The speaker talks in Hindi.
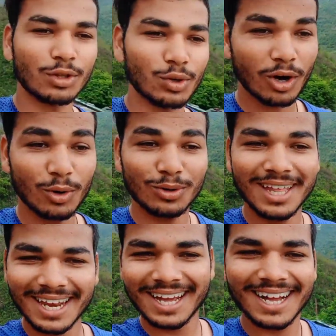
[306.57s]
थोड़ा होता
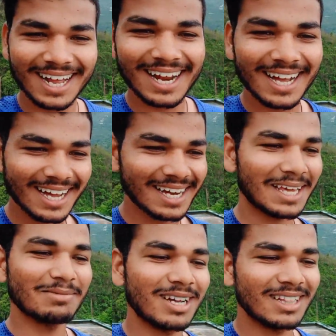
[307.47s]
है ना खाना खाने
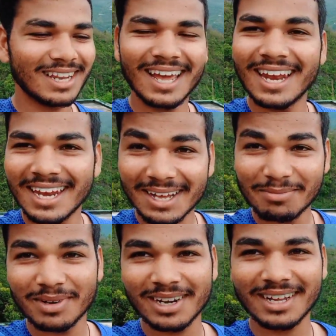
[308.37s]
के बाद टहलने का
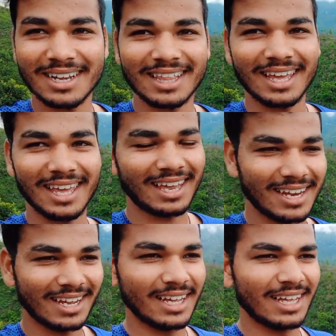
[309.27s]
मन करता है
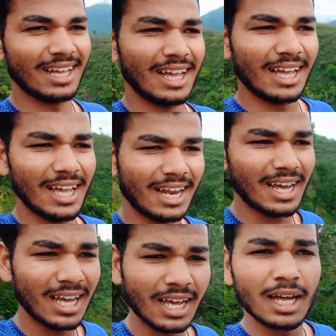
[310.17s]
यार है ना
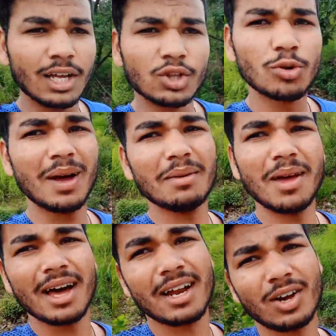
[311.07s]
तो मैं अभी
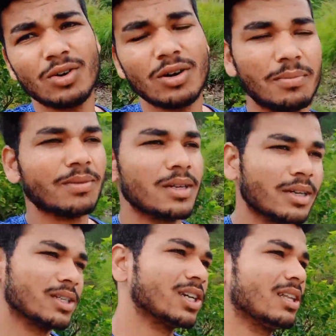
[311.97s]
आ रखा हूँ अपने
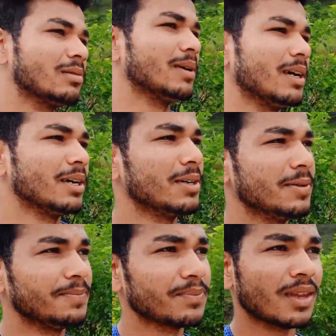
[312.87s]
छत
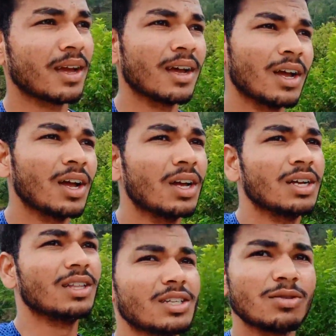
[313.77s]
में
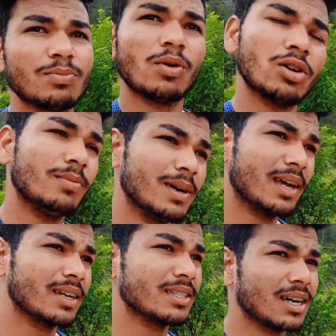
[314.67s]
इधर से बहुत
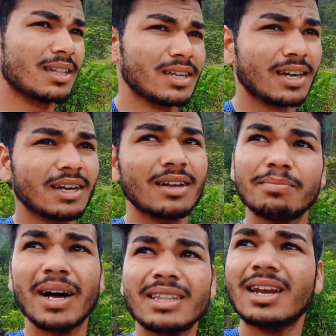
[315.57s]
बढ़िया नज़ारा दिख रहा है
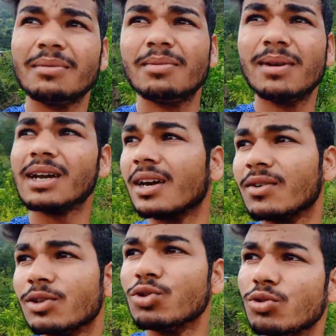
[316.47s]
बादल अभी भी लगे
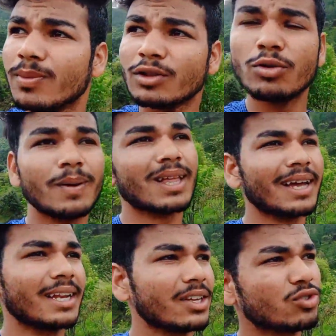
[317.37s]
हुए धूप का तो पता
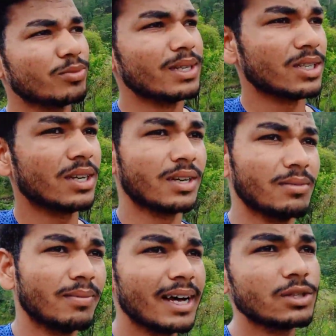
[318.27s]
ही नहीं है सुबह से
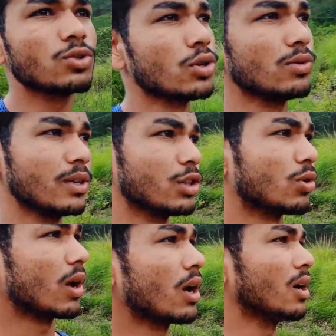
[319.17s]
बारिश रुकी हुई है थोड़ा